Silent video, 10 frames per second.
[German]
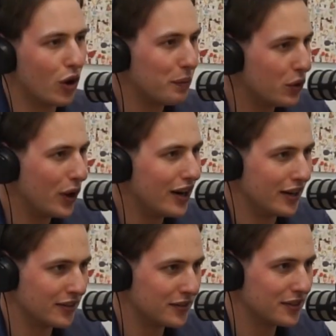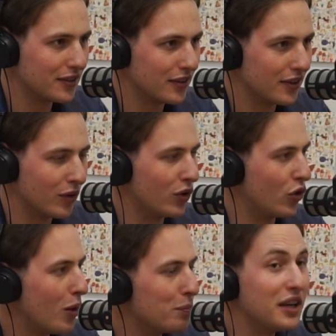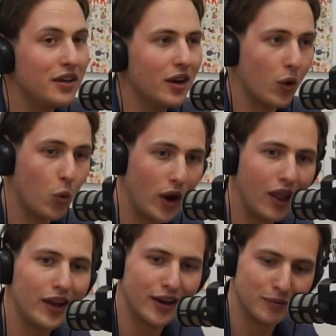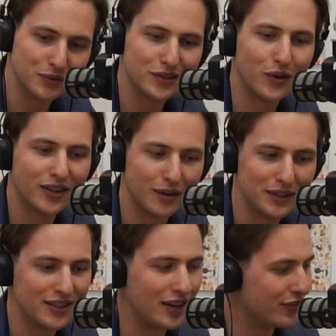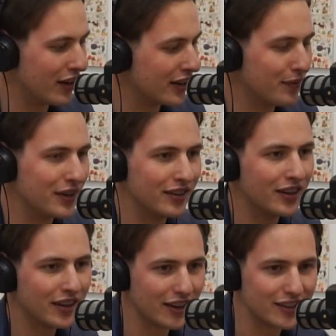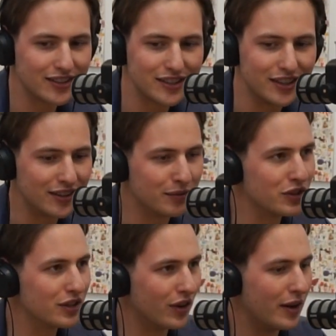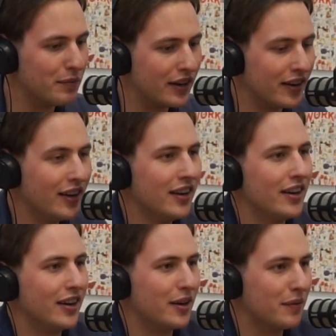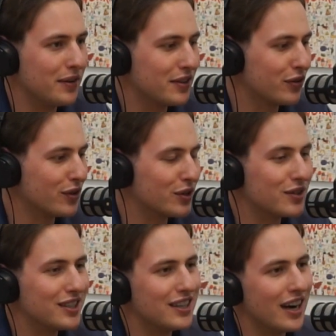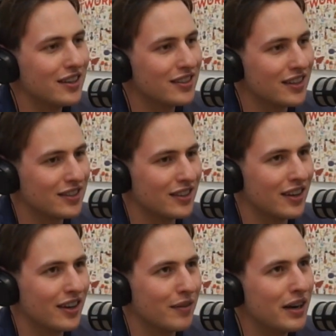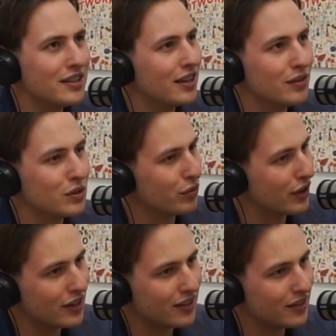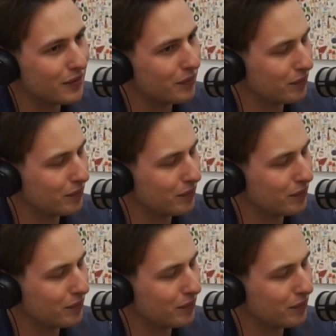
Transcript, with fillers: Robin Williams. Äh, Robin Williams, Gott ja. hab ihn selig. Vielleicht kann man, kann ich das hier im Schnitt noch einblenden. Ähm, habe ich gefunden, so ein Zitat, dass äh, er meinte irgendwie so wörtlich